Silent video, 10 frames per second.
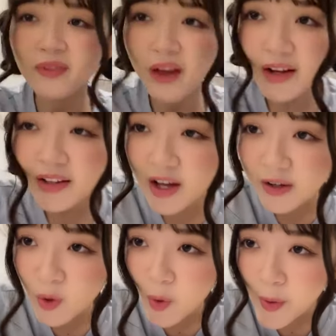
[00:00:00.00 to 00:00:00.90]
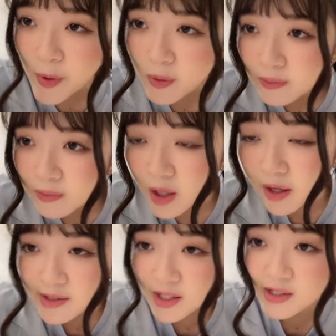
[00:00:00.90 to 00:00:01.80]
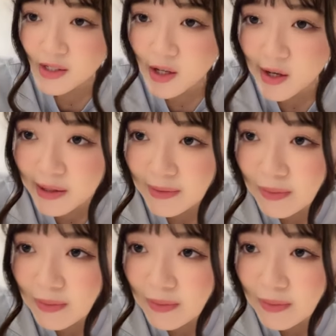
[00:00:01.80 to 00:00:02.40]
Hai Kak Nardo. Hai Kak Cecil.